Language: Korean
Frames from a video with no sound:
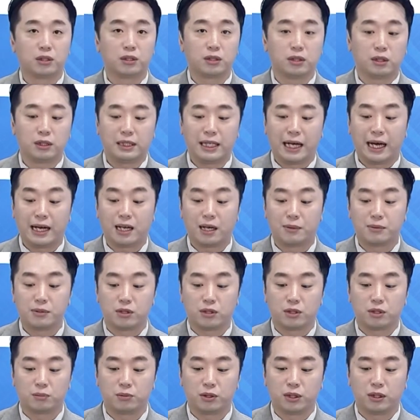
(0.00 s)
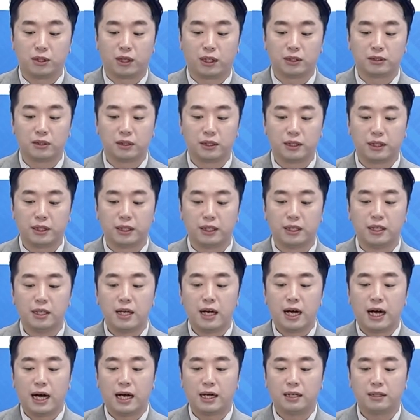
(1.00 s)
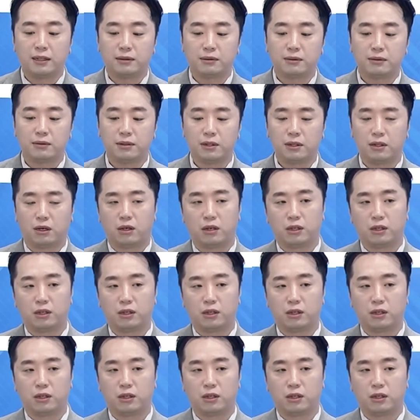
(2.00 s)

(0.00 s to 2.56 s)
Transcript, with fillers: 그런 이야기 하면서 급등이 나왔는데 한 네.